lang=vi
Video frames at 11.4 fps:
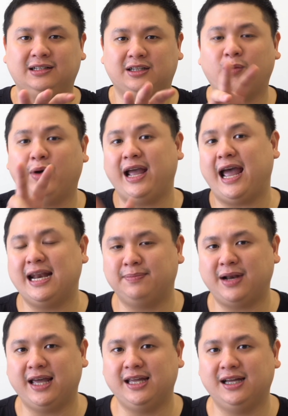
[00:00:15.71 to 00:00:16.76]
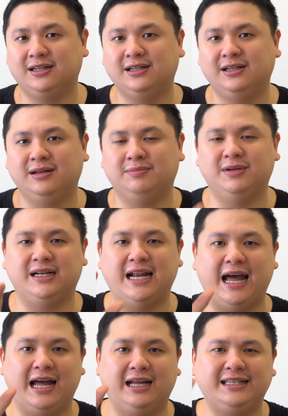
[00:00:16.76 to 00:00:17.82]
trong khoảng 2 năm nay á Mình
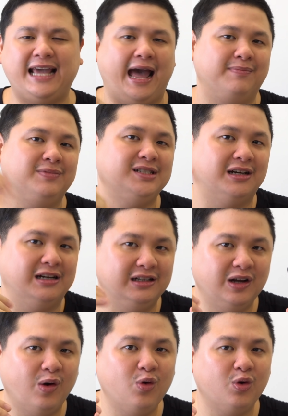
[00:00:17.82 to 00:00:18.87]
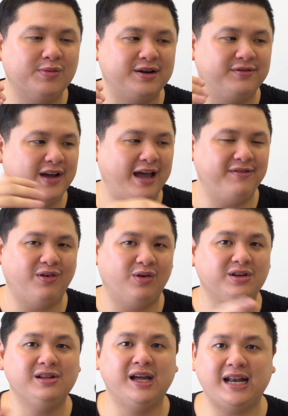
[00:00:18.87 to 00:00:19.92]
đã giảm cái sự hứng thú của mình với iPhone
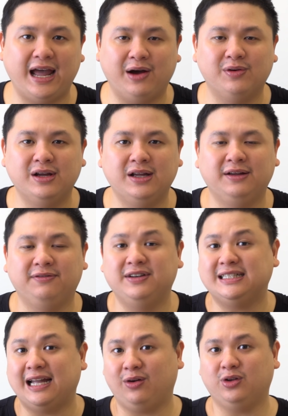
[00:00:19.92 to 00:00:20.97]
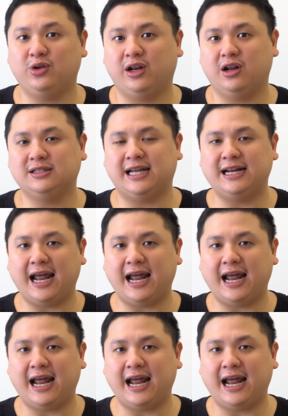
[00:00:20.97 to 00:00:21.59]
như thế nào vì sao có chuyện đó xảy